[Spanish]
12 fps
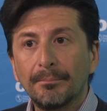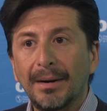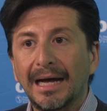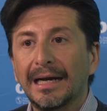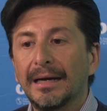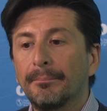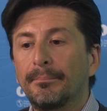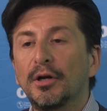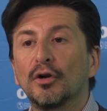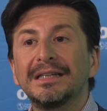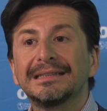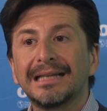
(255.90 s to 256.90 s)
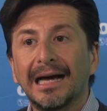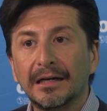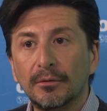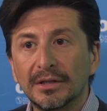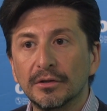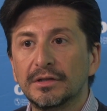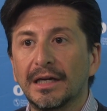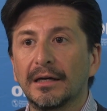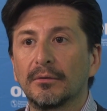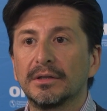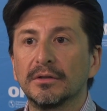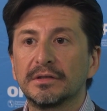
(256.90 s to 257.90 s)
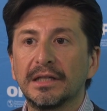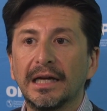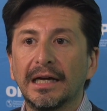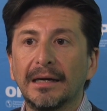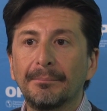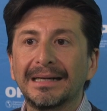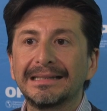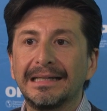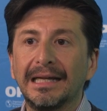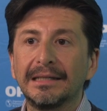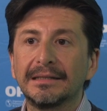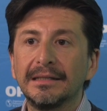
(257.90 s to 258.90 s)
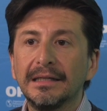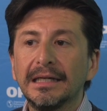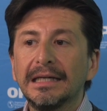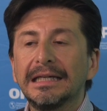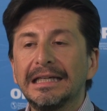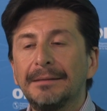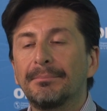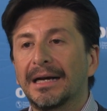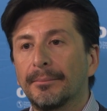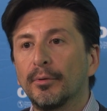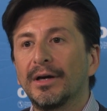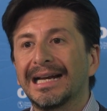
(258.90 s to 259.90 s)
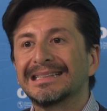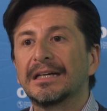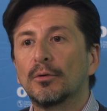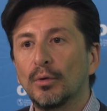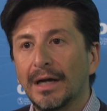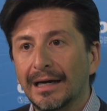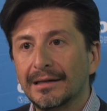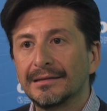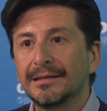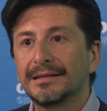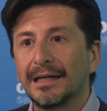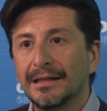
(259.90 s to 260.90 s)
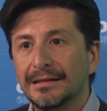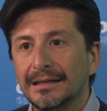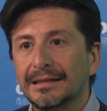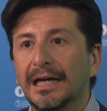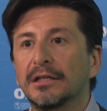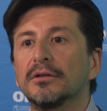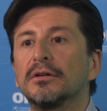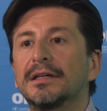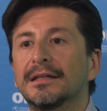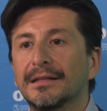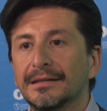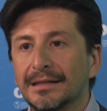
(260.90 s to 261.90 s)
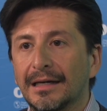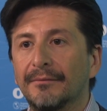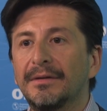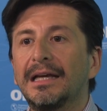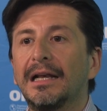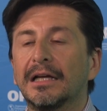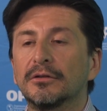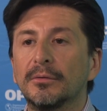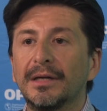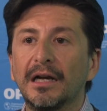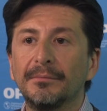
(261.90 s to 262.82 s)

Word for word: para priorizar cuando sea, cuando sea pertinente y para poder asegurar que se están detectando y que se está vigilando bien el